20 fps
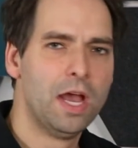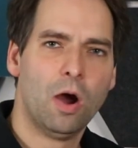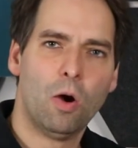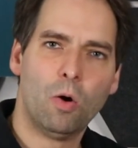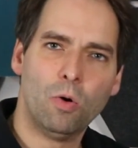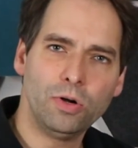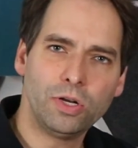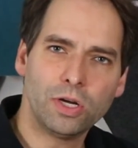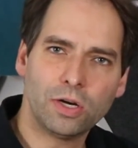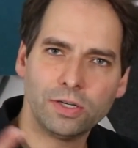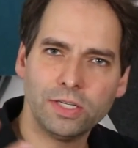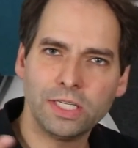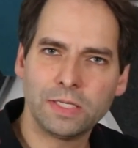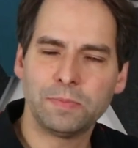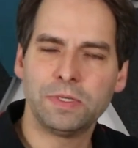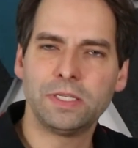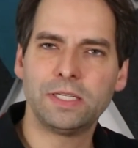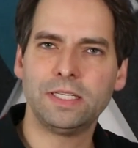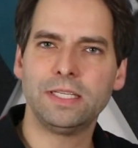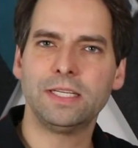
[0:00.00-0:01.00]
und auch nicht
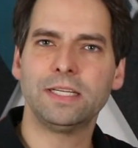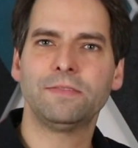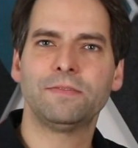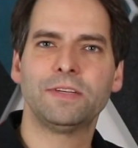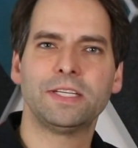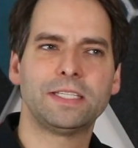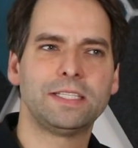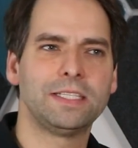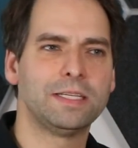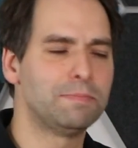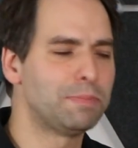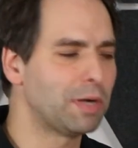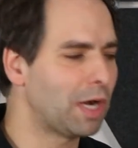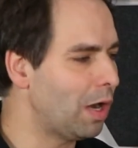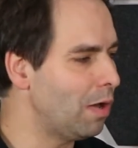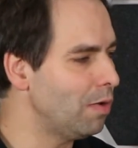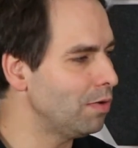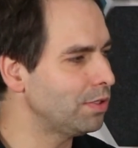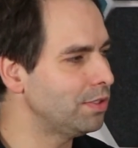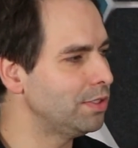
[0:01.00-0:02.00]
mit irgendwelchen
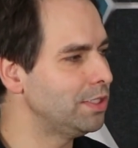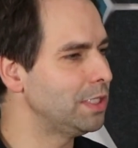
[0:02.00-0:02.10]
Gebrauchten,